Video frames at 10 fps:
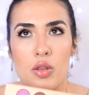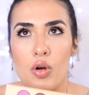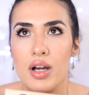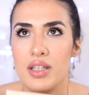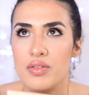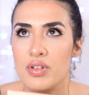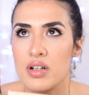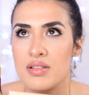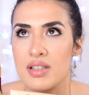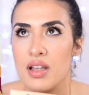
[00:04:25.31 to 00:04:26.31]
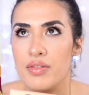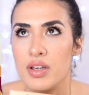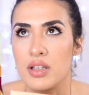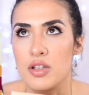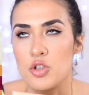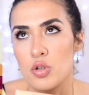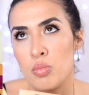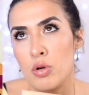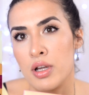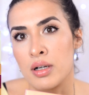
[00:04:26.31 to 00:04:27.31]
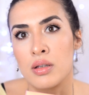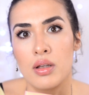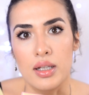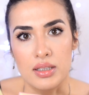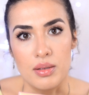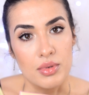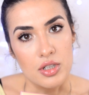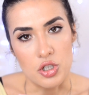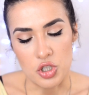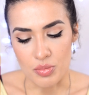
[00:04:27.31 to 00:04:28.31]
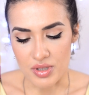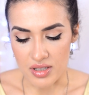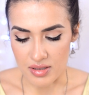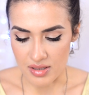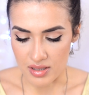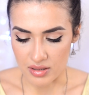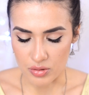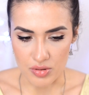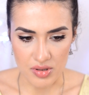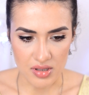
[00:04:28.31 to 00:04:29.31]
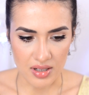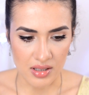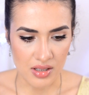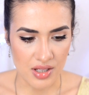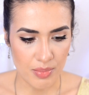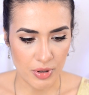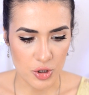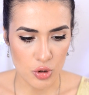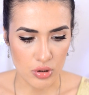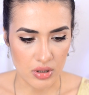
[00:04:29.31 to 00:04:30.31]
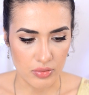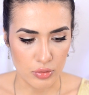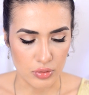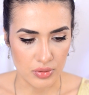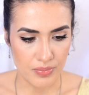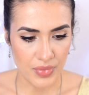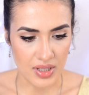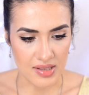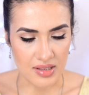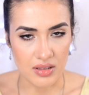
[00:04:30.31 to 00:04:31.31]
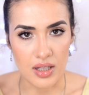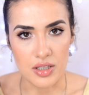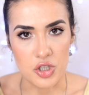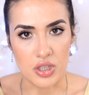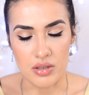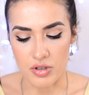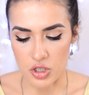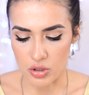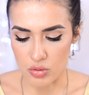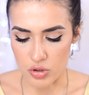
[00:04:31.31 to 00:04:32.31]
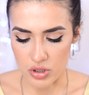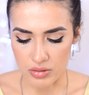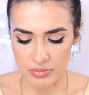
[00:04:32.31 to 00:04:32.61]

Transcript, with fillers: Но они выглядят навеки еще более гладкими даже, чем тени слик. То есть они не подчеркивают складочки на вашей коже.